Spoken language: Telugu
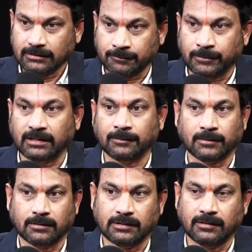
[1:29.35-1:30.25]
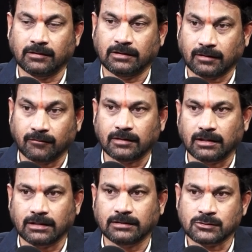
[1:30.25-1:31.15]
ఇప్పటికి రెండు వేల ఇరవై
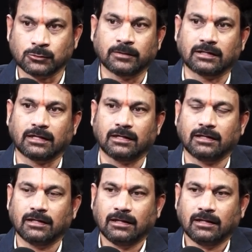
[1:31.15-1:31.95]
నాలుగు అంటే సుమారుగా